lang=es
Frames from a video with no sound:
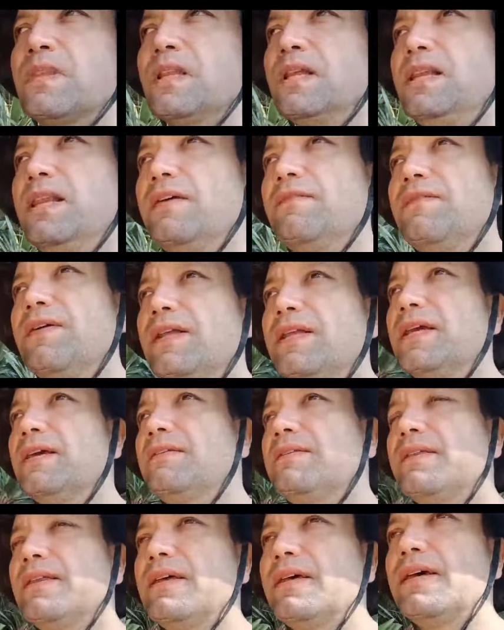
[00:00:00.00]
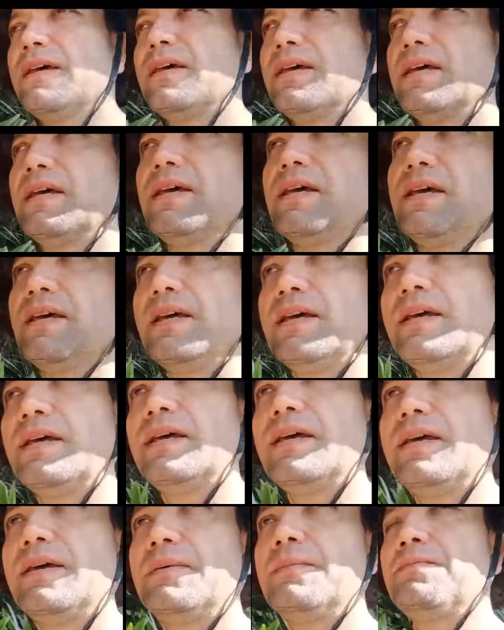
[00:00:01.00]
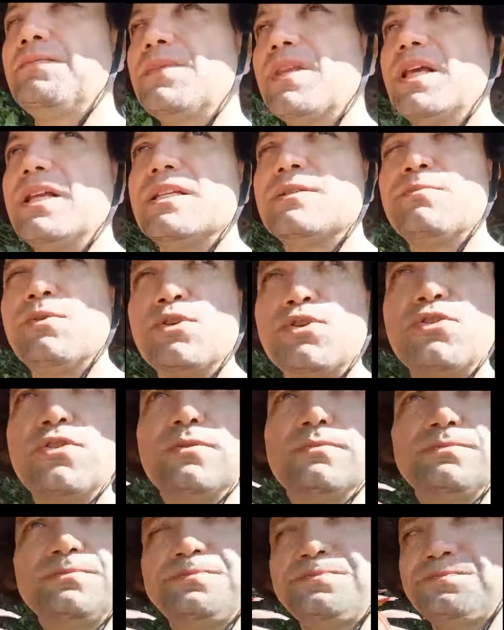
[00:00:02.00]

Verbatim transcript: le fallece eh, el esposo.